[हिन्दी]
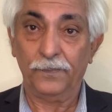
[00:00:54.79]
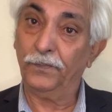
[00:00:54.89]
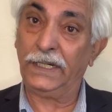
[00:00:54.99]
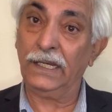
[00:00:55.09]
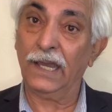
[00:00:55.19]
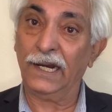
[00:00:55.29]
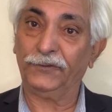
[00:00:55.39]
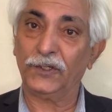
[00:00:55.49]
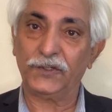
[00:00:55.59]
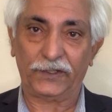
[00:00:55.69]
बनी गाला
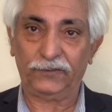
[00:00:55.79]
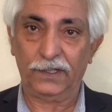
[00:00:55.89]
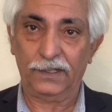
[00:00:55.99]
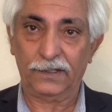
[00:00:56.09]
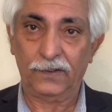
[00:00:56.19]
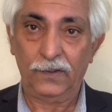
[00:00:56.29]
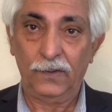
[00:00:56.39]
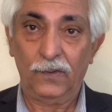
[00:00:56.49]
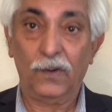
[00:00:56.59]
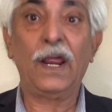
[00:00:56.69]
तक जाते हैं
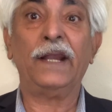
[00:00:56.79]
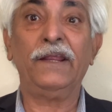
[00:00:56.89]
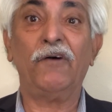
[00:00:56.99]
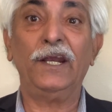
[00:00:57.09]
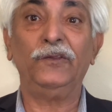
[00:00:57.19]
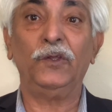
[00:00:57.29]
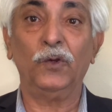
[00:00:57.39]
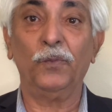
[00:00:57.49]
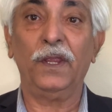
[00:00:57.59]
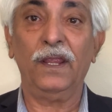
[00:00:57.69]
और आने वाले
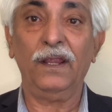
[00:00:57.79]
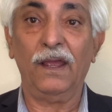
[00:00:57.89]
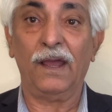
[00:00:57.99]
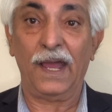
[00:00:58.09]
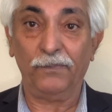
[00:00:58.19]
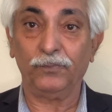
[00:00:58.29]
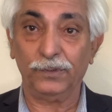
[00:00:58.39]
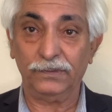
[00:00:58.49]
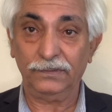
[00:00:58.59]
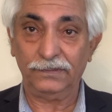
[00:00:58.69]
दिनों में आप
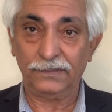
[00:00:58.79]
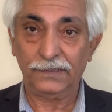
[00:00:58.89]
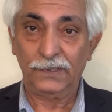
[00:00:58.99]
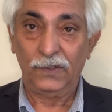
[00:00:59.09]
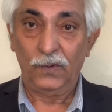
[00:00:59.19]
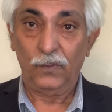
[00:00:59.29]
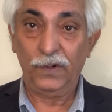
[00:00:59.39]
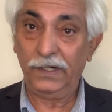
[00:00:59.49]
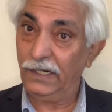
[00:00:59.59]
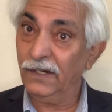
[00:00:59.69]

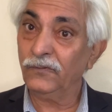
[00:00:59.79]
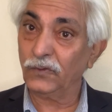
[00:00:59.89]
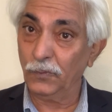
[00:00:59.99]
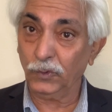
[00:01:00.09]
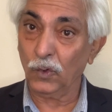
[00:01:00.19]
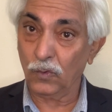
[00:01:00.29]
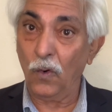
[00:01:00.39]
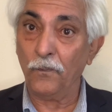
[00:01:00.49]
इन सबूतों को